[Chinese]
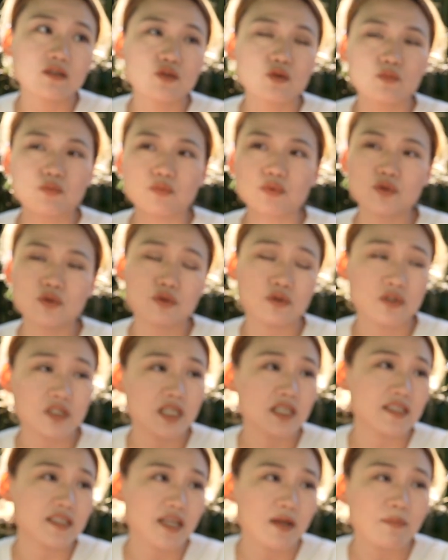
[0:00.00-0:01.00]
就不局
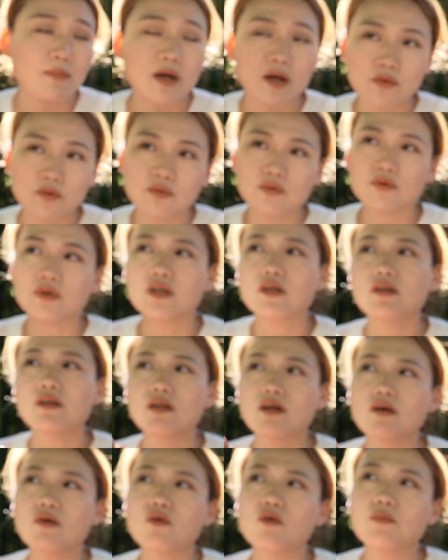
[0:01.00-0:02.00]
限在曼谷了。嗯。
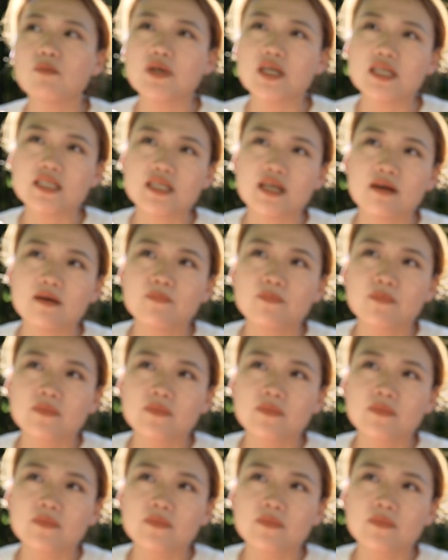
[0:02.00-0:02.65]
然后我们也想